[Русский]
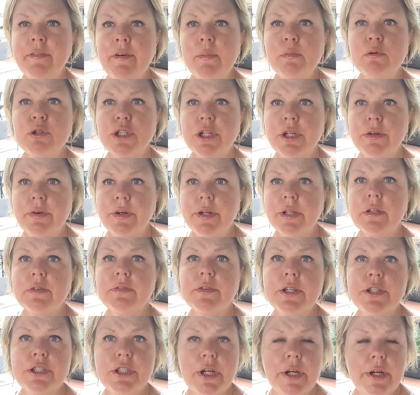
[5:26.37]
вам уже говорила в
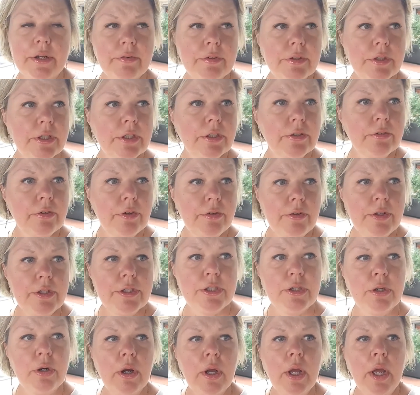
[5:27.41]
начале вот этого
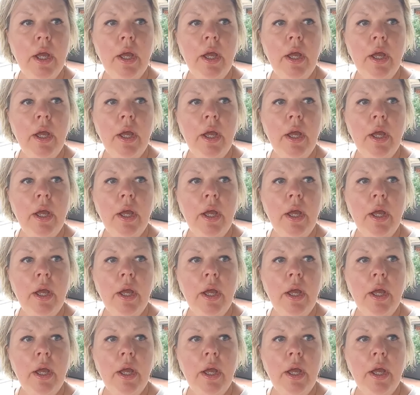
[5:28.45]
видео,